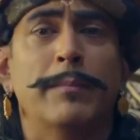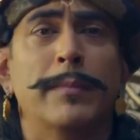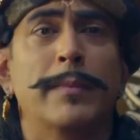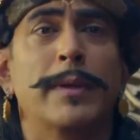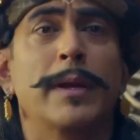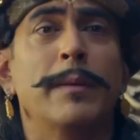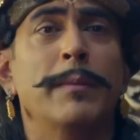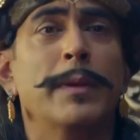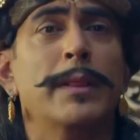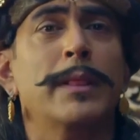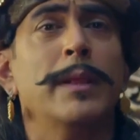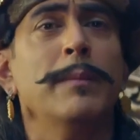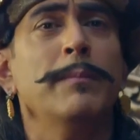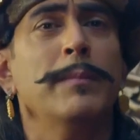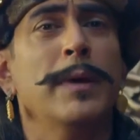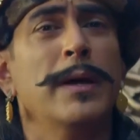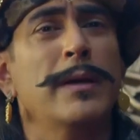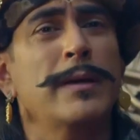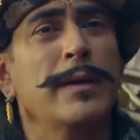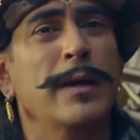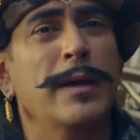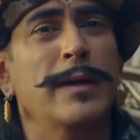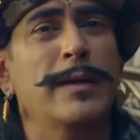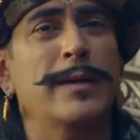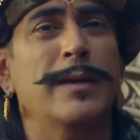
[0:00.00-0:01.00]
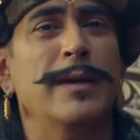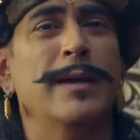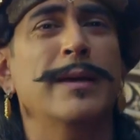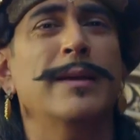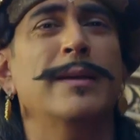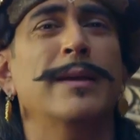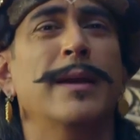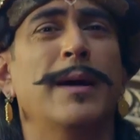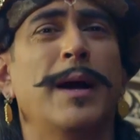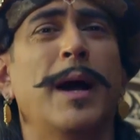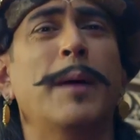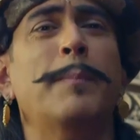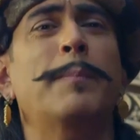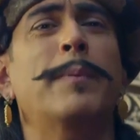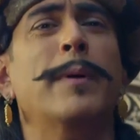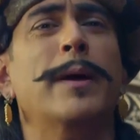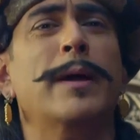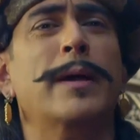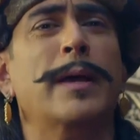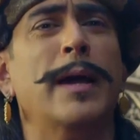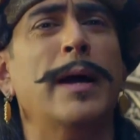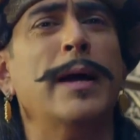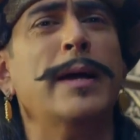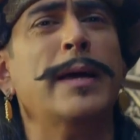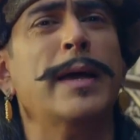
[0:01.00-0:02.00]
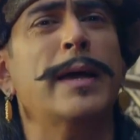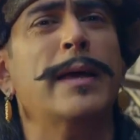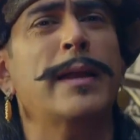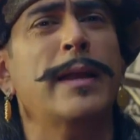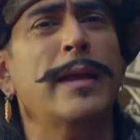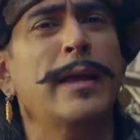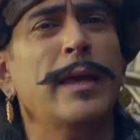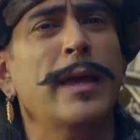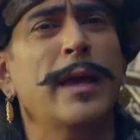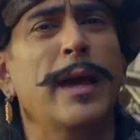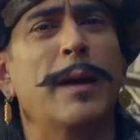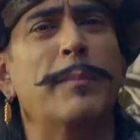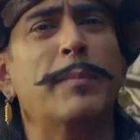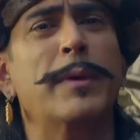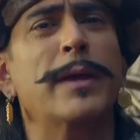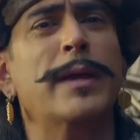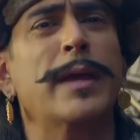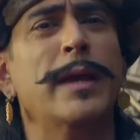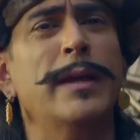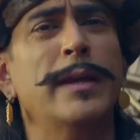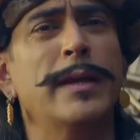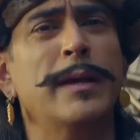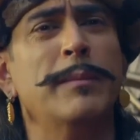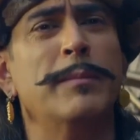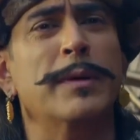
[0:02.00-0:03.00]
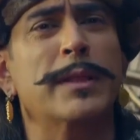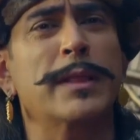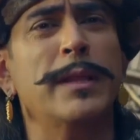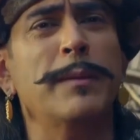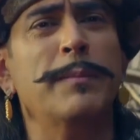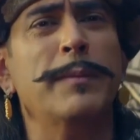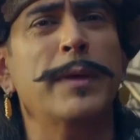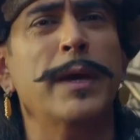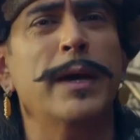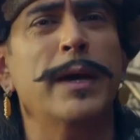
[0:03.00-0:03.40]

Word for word: मेरा मतलब आप क्या कह रही हैं आपके कहने का मतलब